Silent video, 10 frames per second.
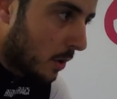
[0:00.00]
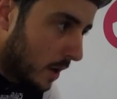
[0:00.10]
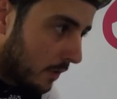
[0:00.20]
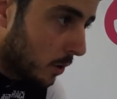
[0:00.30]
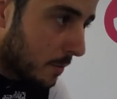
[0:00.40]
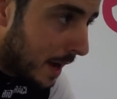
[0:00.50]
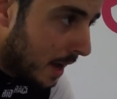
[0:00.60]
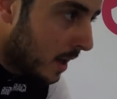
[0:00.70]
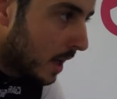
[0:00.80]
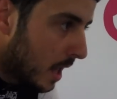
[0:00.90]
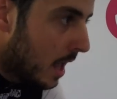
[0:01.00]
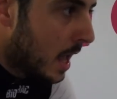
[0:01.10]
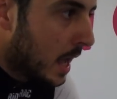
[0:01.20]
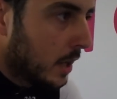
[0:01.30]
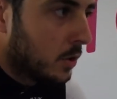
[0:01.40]
de alguna forma,
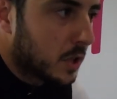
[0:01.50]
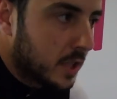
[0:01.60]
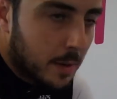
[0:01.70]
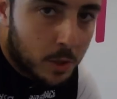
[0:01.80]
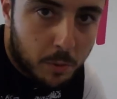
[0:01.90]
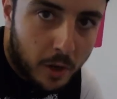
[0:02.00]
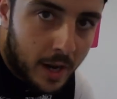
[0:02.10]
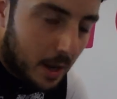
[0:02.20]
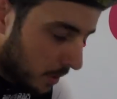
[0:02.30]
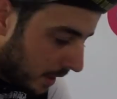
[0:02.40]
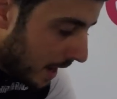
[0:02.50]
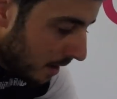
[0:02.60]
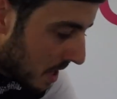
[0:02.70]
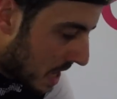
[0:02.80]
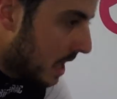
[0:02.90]
nos quisiéramos poner a rueda,
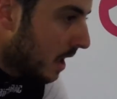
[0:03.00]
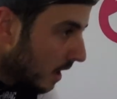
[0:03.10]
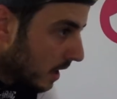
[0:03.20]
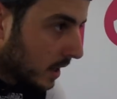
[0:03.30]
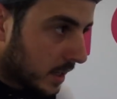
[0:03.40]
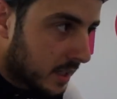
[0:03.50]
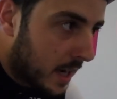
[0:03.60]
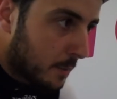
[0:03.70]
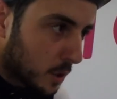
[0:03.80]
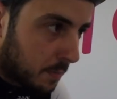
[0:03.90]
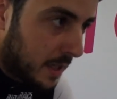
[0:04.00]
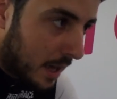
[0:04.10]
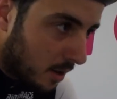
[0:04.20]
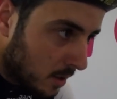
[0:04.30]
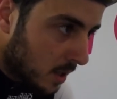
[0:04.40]
quisiéramos
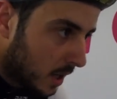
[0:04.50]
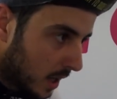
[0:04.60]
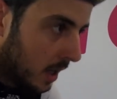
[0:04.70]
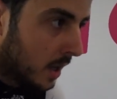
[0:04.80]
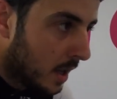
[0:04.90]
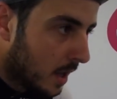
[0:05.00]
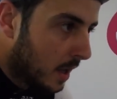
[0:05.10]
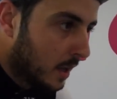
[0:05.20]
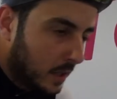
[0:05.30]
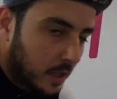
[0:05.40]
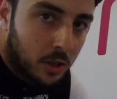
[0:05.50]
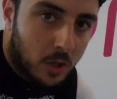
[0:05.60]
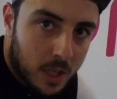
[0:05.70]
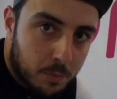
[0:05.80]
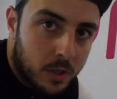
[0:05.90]
pillarlos. Y
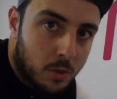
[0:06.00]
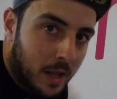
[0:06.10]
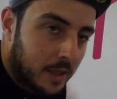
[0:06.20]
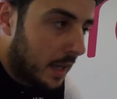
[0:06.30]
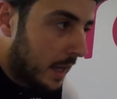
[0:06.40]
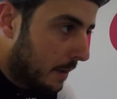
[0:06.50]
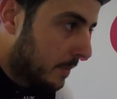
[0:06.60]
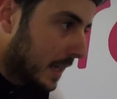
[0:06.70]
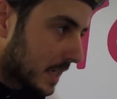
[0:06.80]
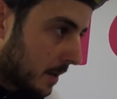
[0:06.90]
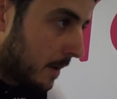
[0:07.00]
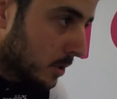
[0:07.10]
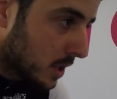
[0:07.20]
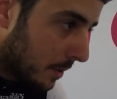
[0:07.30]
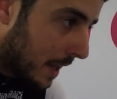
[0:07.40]
entonces, pues durante, mientras que
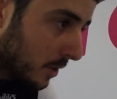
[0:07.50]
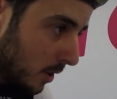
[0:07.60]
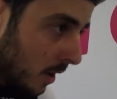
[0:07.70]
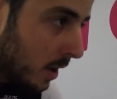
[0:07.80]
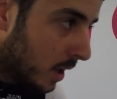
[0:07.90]
vamos hablando,